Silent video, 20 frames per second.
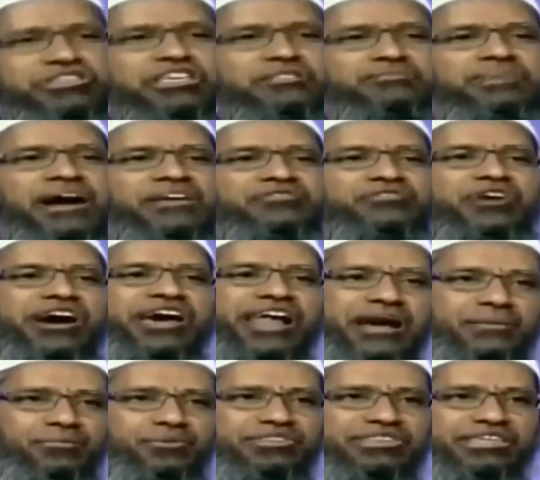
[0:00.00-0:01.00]
कुछ चीज बात जो
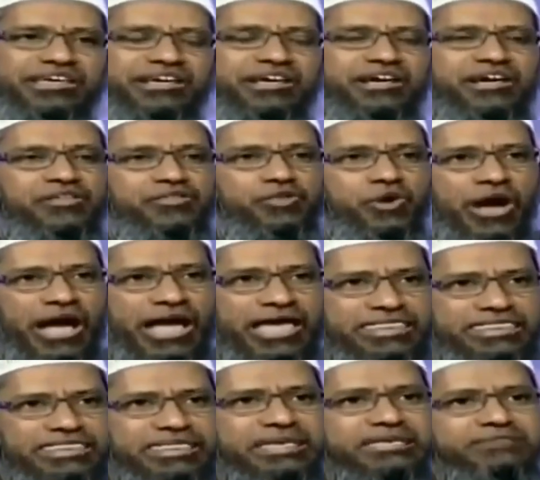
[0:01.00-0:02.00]
हराम होती है तो
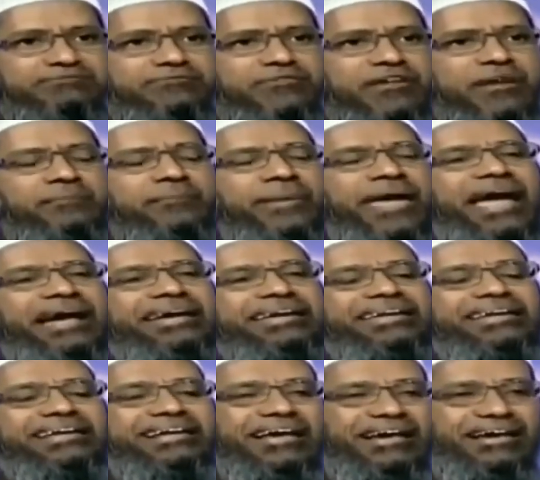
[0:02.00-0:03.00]
ऐसे फिल्म में
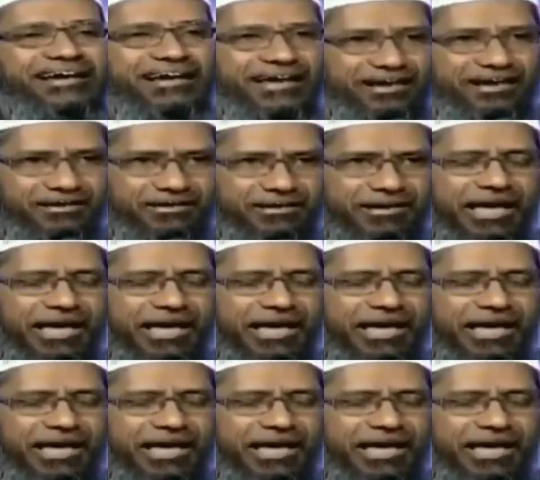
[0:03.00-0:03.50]
एक्टिंग करना